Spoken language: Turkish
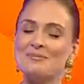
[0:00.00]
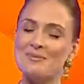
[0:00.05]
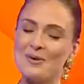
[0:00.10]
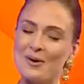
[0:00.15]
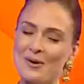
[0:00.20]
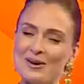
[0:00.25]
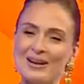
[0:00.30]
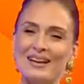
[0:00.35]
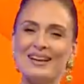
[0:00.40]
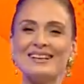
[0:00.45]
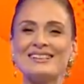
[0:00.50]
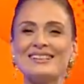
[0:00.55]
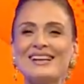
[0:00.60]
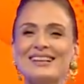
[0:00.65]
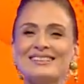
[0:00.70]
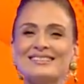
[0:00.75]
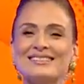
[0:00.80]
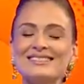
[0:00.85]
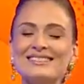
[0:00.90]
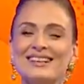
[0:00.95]
böyle
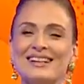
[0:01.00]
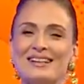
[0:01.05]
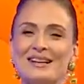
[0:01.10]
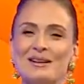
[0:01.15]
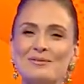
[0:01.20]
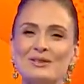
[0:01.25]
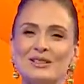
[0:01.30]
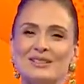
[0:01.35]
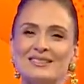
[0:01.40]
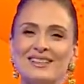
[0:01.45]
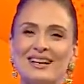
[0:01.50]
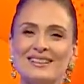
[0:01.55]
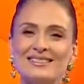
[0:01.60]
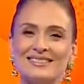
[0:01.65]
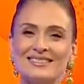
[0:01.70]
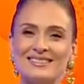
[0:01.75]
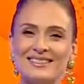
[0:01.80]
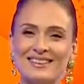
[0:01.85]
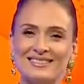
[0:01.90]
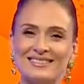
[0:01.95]
kendinden emin,
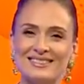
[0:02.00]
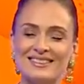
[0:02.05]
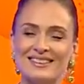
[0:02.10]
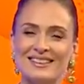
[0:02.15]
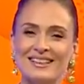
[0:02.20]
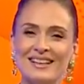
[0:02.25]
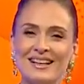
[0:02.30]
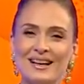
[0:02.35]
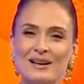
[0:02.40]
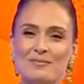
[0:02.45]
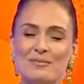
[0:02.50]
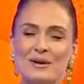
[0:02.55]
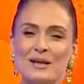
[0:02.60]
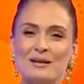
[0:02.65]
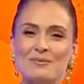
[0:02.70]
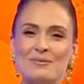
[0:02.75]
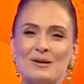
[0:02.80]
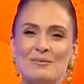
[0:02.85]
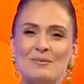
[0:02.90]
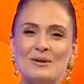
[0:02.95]
tatlı tatlı
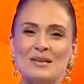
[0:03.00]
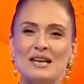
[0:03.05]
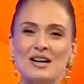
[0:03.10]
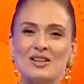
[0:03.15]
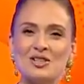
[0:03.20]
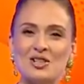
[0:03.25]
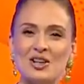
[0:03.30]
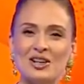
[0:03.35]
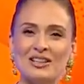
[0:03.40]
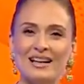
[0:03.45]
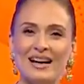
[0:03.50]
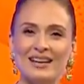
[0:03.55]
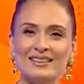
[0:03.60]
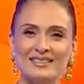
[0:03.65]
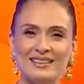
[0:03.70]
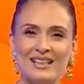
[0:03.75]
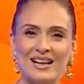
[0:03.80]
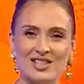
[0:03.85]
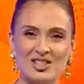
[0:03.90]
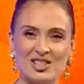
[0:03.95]
benim gibi yaş alan,
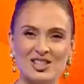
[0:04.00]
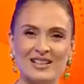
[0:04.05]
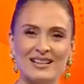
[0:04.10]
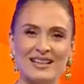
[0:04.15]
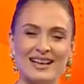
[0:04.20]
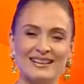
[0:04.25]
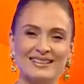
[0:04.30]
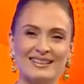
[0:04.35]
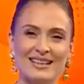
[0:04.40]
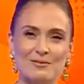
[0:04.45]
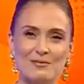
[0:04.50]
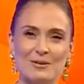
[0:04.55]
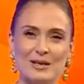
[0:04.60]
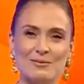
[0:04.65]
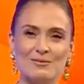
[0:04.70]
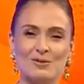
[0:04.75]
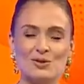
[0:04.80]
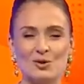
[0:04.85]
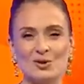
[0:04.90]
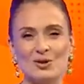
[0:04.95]
yaşlanan
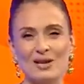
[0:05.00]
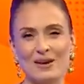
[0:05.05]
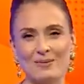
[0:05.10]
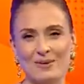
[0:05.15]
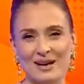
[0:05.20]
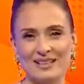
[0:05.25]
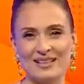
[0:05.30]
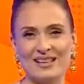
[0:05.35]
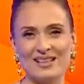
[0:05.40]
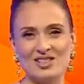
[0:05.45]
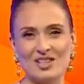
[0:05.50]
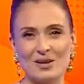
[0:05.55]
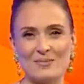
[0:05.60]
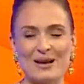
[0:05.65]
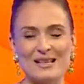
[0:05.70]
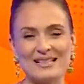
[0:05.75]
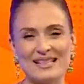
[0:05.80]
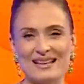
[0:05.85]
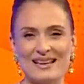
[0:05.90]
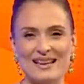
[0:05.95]
demeyeyim. Çünkü hemen gelecek
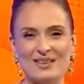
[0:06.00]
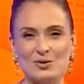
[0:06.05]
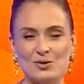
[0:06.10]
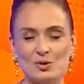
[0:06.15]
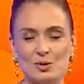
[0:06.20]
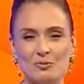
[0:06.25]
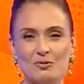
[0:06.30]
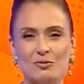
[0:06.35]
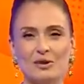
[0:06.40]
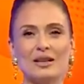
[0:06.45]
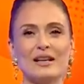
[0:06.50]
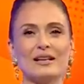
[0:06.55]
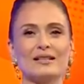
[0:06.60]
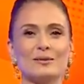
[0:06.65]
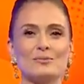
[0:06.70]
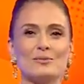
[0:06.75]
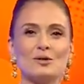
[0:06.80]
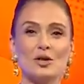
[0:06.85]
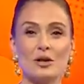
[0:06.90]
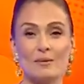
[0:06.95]
ben senden küçüğüm falan
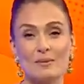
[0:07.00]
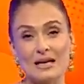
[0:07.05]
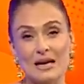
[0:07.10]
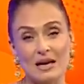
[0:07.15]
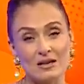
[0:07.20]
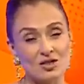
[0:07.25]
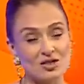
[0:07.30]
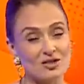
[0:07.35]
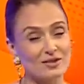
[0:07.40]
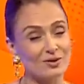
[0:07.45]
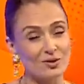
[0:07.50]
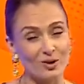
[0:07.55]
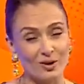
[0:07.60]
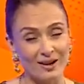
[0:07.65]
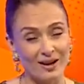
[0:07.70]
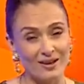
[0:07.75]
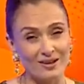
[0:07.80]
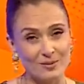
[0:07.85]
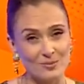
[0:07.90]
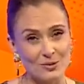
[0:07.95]
yapacak ama yaşlanıyor
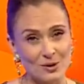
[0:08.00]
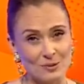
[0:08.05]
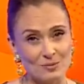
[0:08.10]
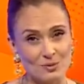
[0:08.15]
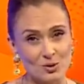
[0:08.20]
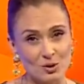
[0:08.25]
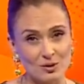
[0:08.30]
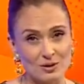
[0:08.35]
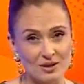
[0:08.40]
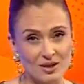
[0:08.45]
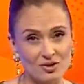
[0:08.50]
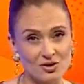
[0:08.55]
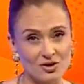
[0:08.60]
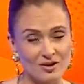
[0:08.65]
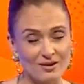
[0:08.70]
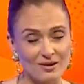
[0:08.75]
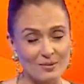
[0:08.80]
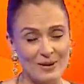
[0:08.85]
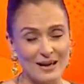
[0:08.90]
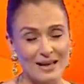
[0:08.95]
yani yapacak bir şey yok.
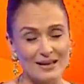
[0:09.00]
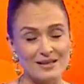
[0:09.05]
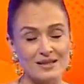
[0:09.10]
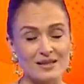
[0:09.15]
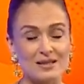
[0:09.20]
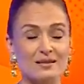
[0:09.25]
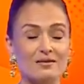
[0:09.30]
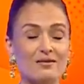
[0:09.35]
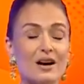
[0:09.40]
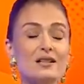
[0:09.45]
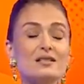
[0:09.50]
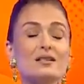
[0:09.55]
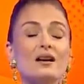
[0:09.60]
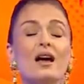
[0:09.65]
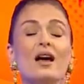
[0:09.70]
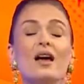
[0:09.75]
Saçlarında beyazları var.